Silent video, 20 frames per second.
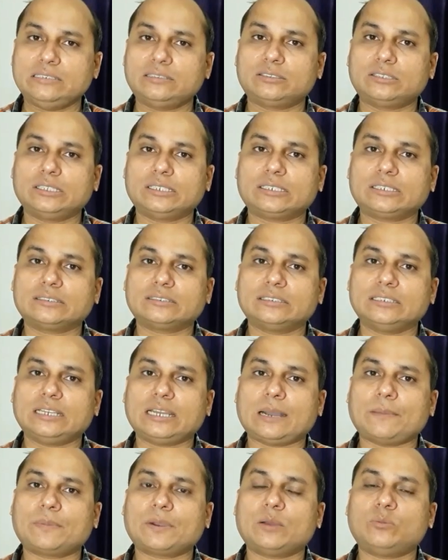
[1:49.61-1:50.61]
इस तरह से
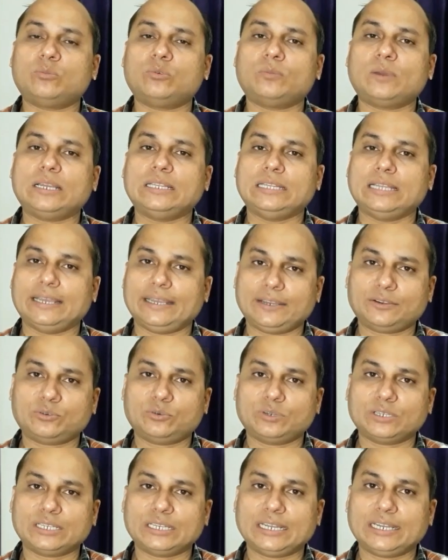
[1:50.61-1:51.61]
आपका मोबाइल हैक
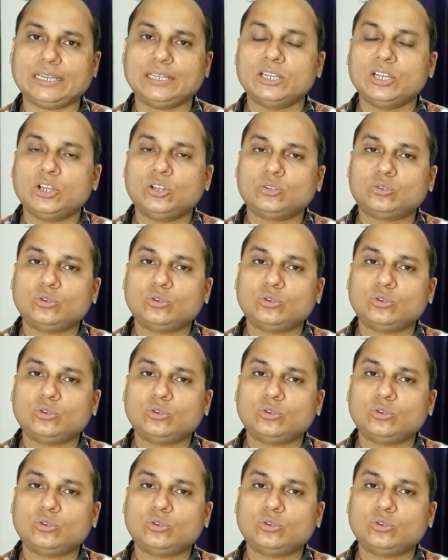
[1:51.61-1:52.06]
हो गया है